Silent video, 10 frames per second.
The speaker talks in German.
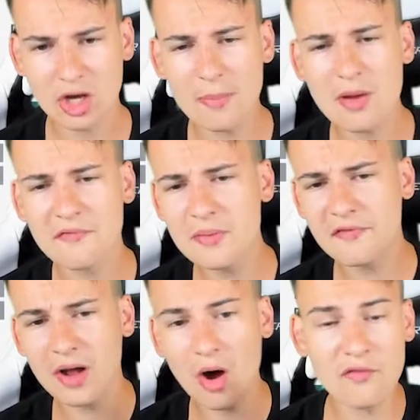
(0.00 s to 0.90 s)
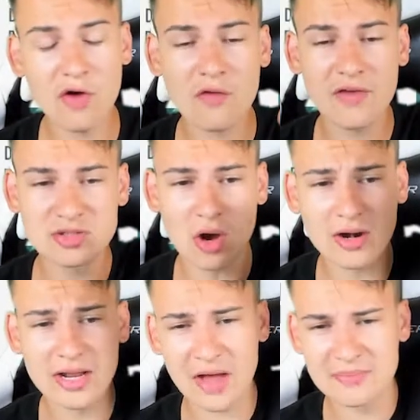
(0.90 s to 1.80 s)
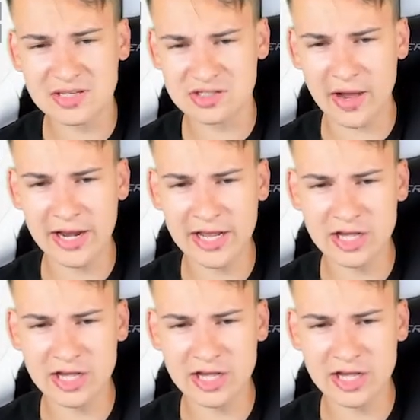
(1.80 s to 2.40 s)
Ihr könnt mir auf jeden Fall... Oh doch, wir haben Songling, wir haben zwei